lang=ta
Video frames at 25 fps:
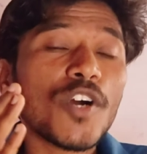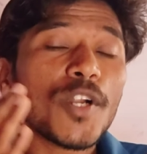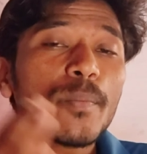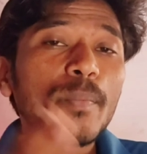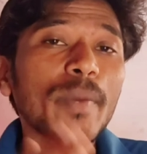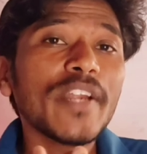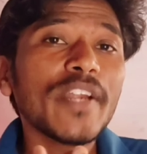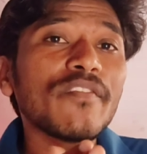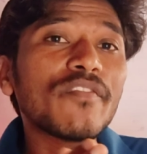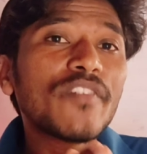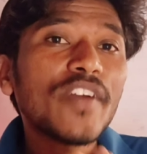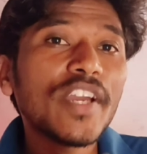ஒன்
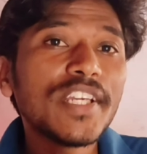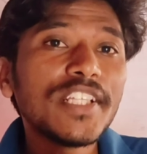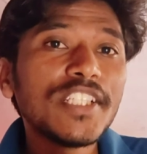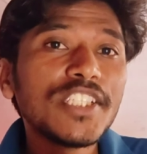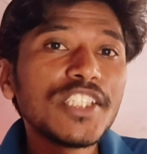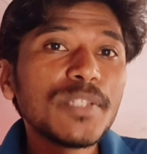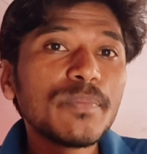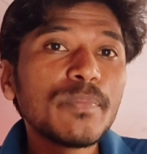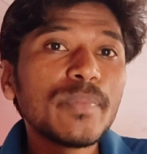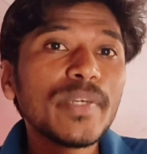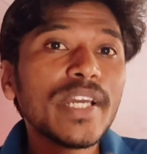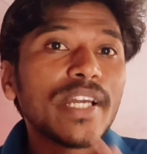பாயிண்ட் ஃபைவ்
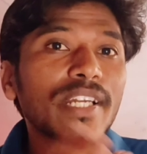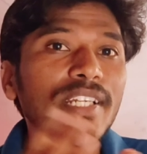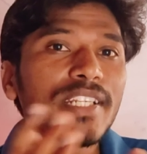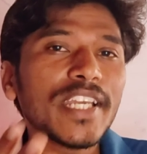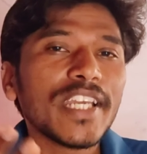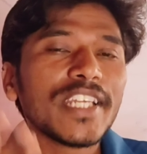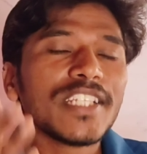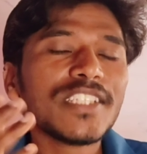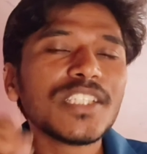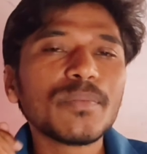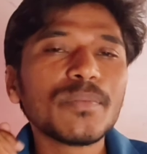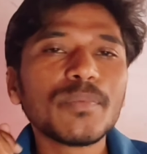ஜிபி அண்ட்
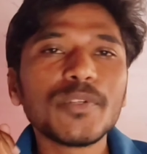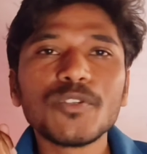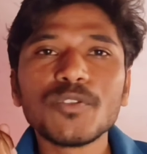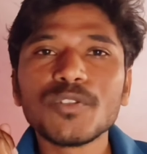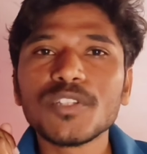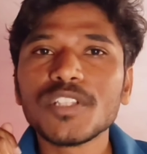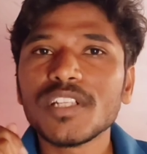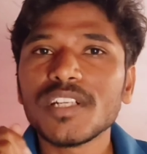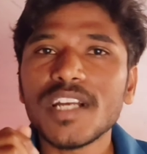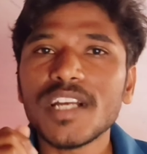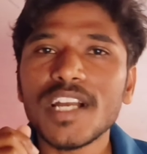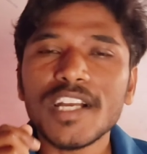எயிட் ஜிபி
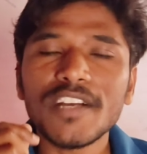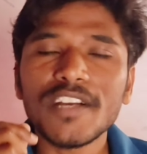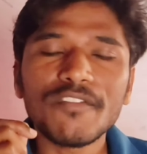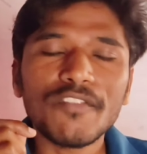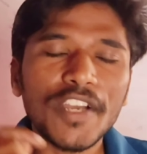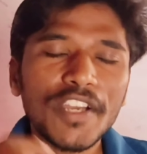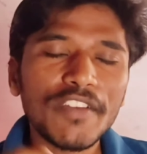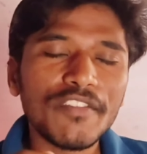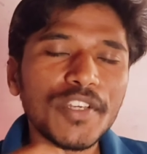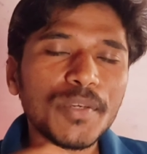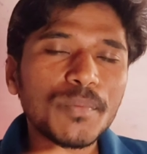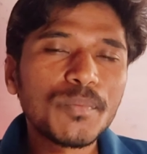கொடுத்துருக்காங்க
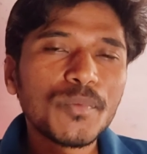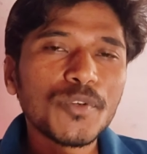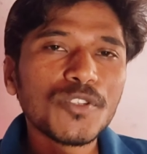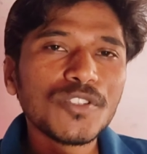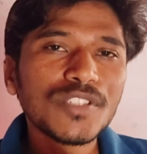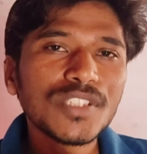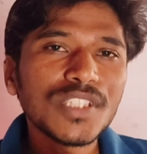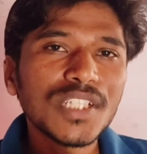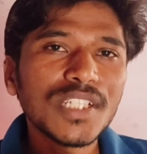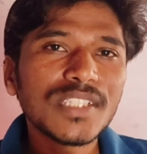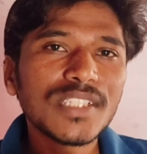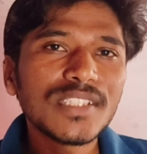ஃபைவ் ஏ ப்ரோ
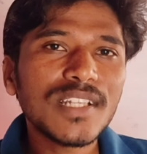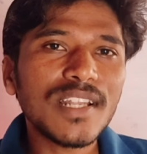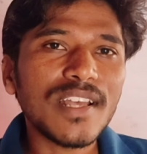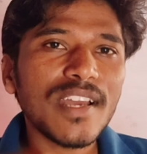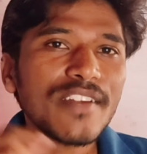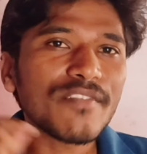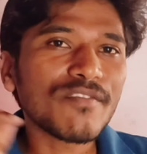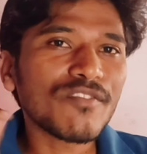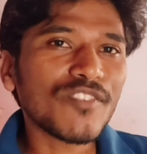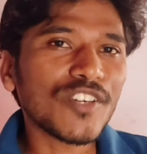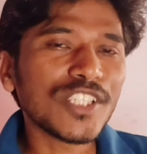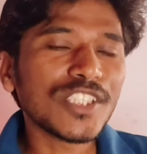சீரிஸில்
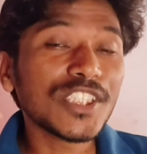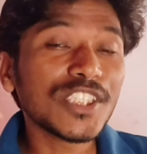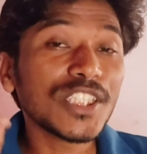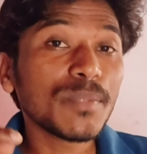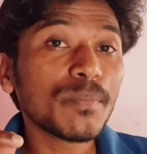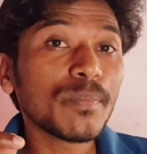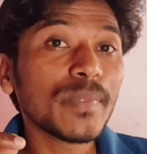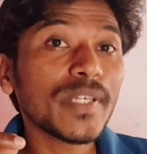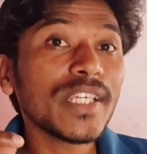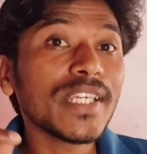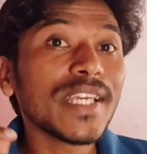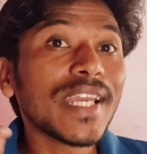அண்ட் ஒன்
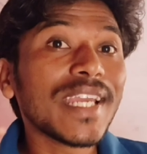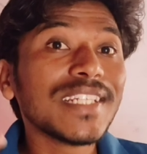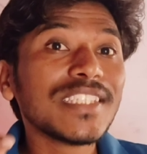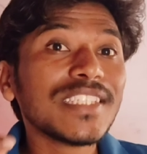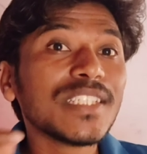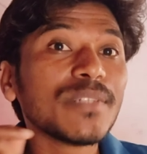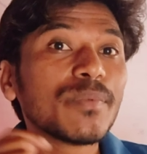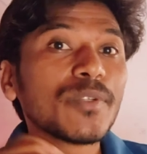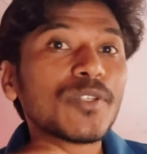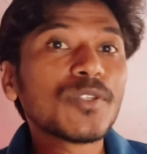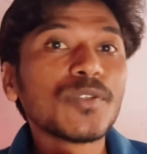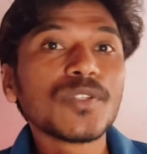ஜிபி எயிட்
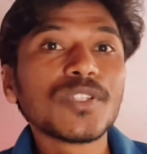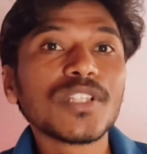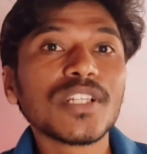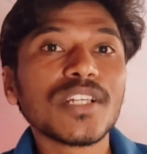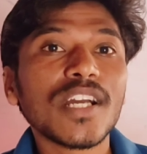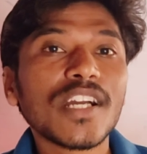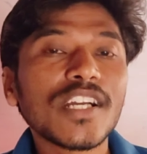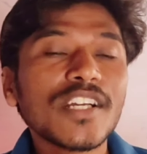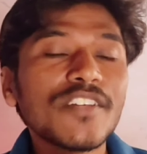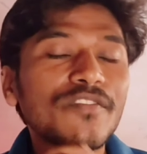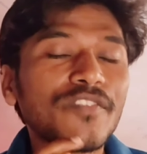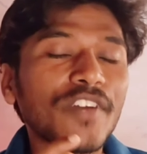ஜிபி
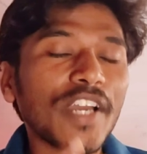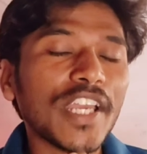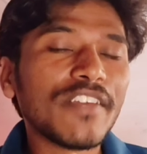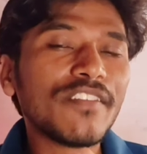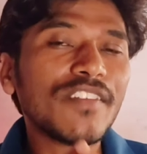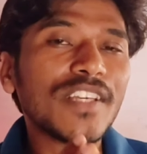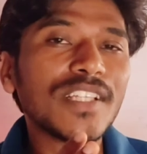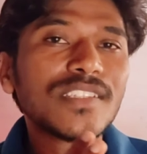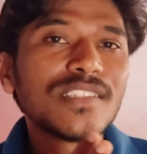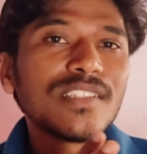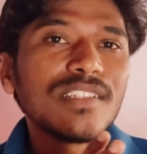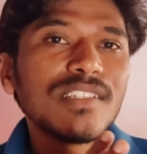கொடுத்துருக்காங்க ஃபைவ்
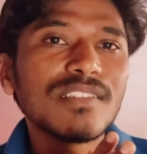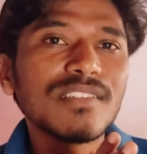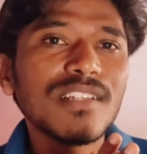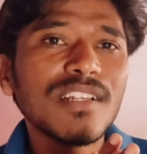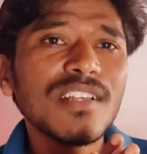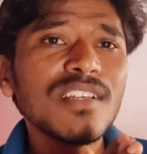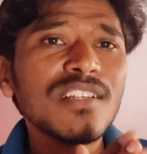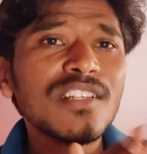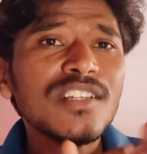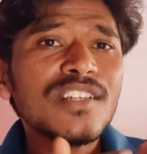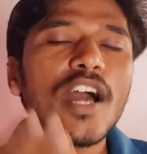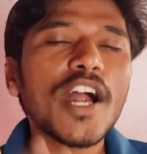ஏ சீரிஸில்
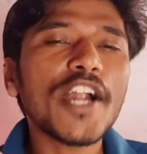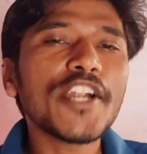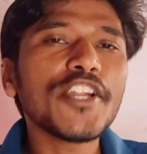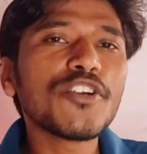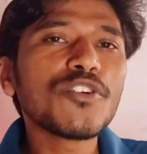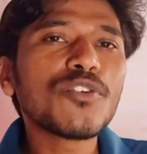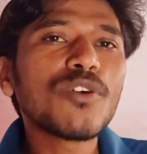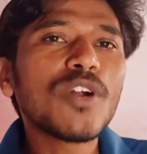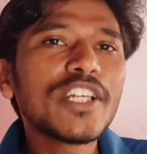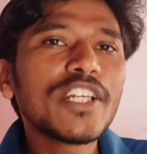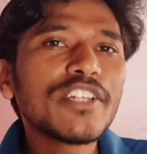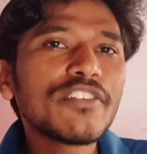அண்ட்
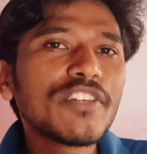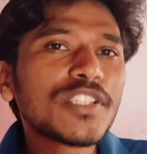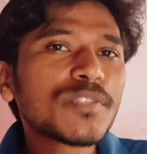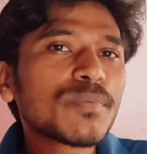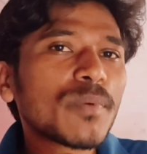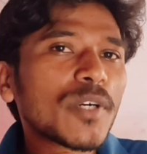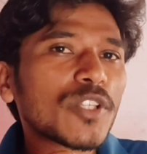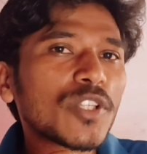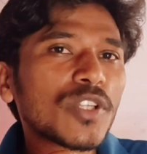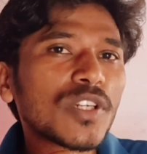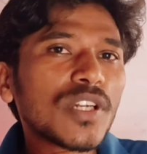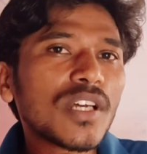ஆடியோ குவாலிட்டி
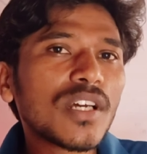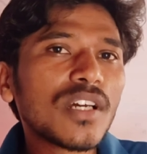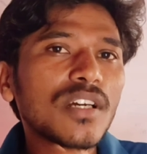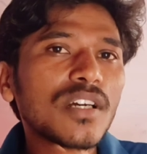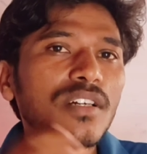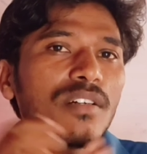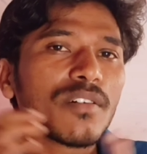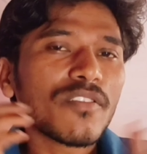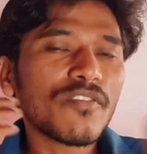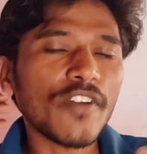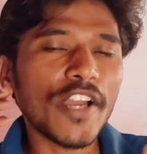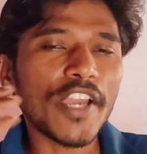வைஸ் பார்த்தோன்னா
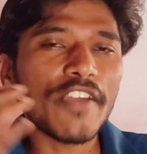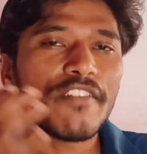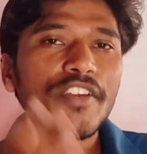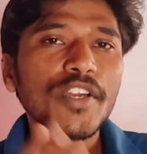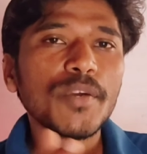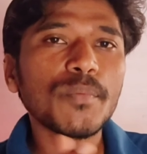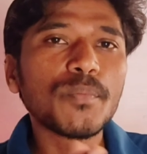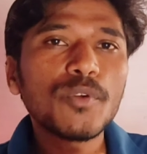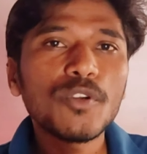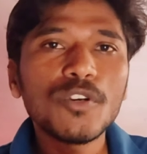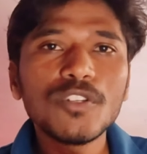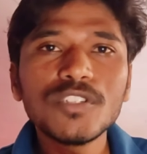ஃபைவ்
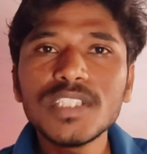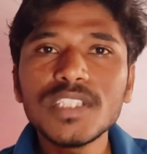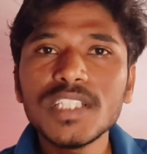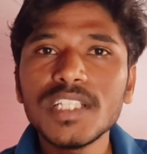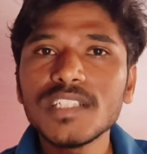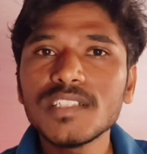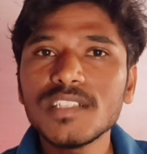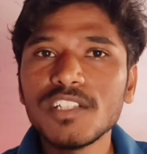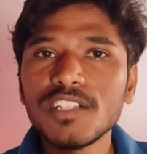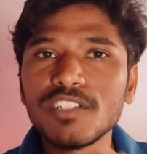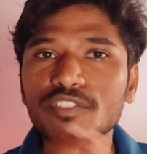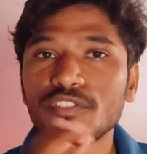ஏ ப்ரோ
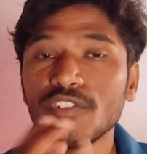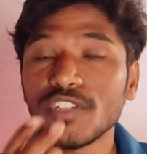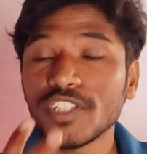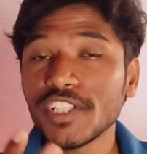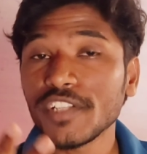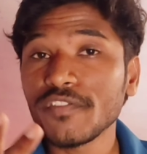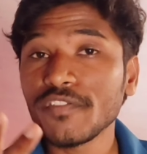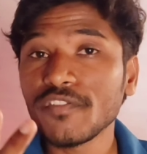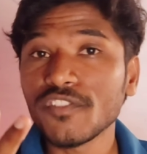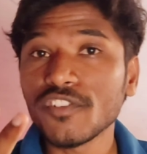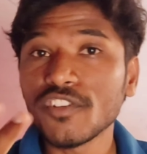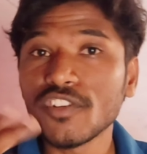சீரிஸில்
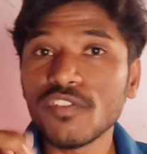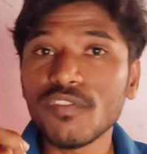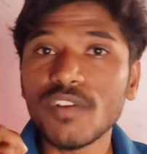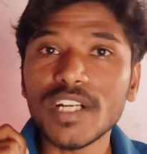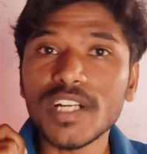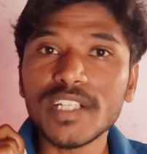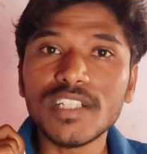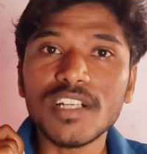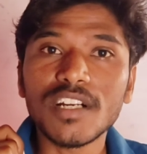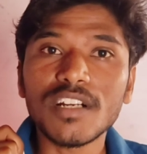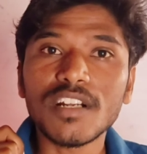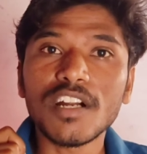டுவெண்ட்டி ஃபோர்
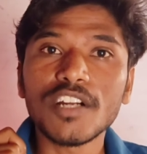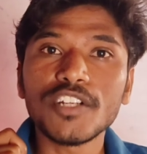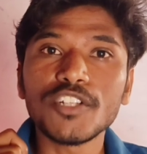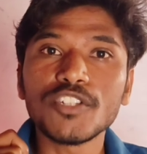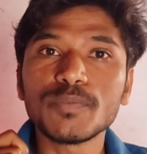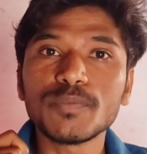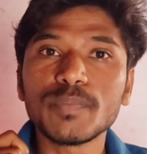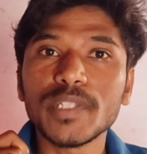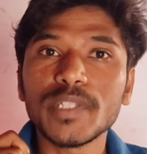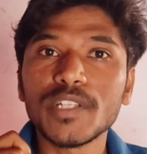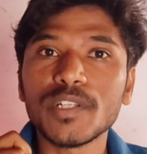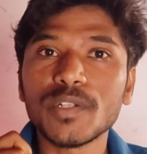வாட்கான
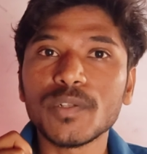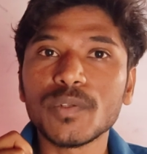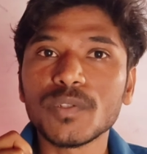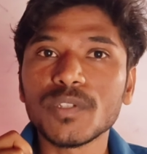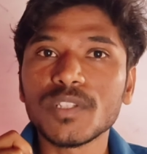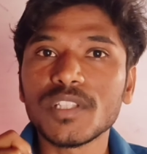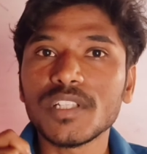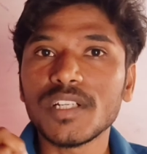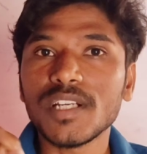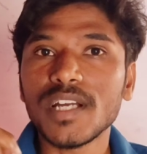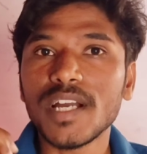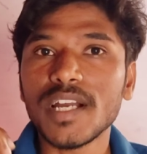ஆடியோ ஸ்பீக்கர்
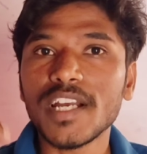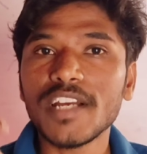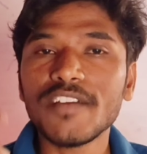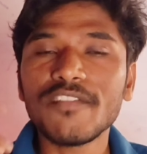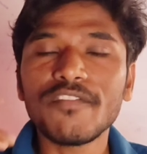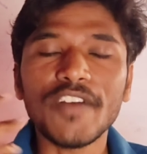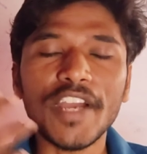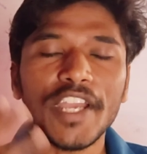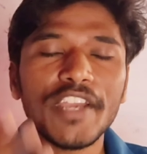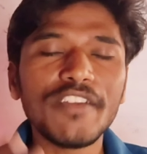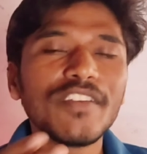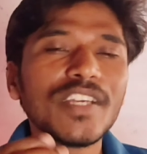கொடுத்துருக்காங்க
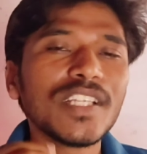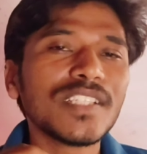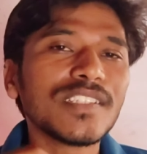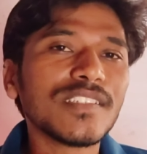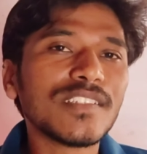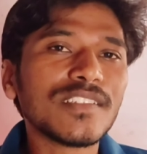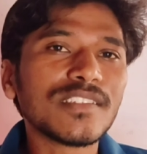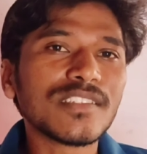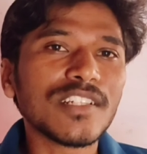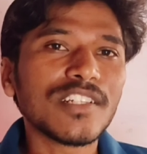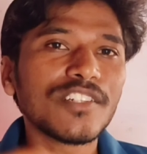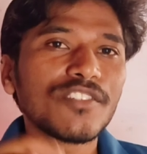ஃபைவ் ஏ
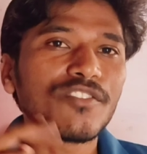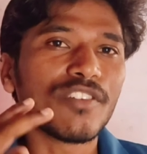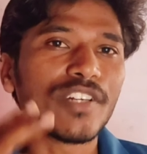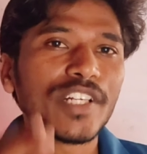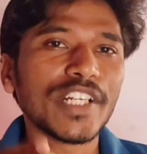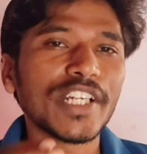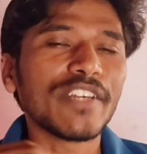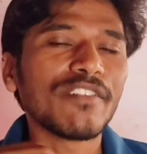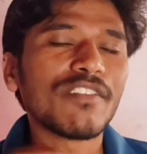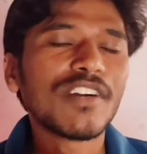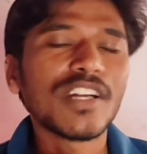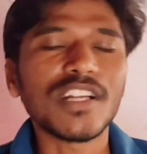சீரிஸில்
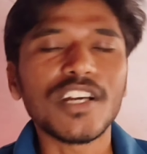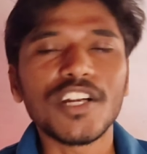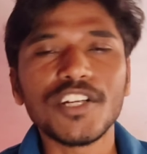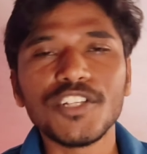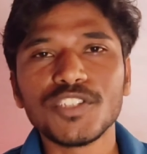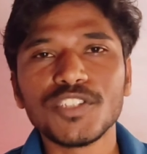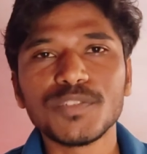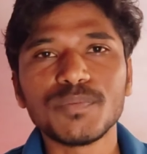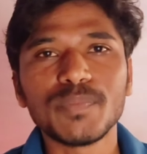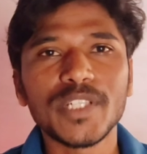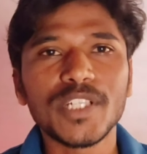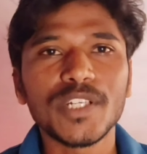டுவெண்ட்டி வாட்
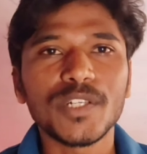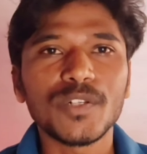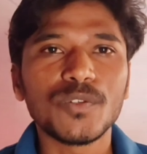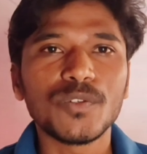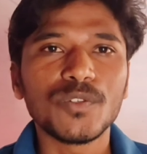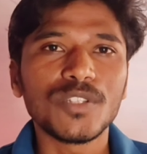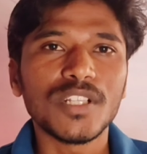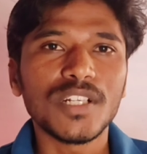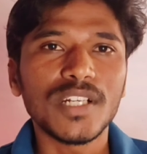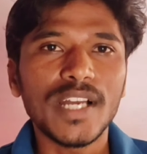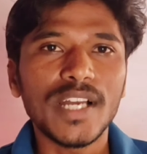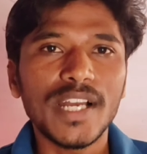ஆடியோ ஸ்பீக்கர்
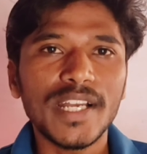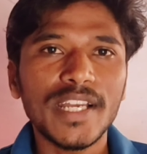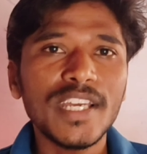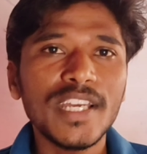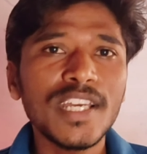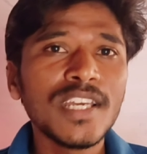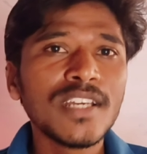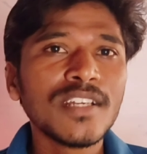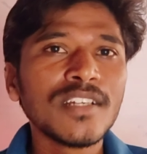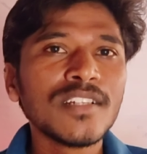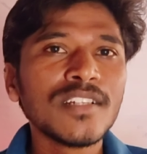கொடுத்துருக்காங்க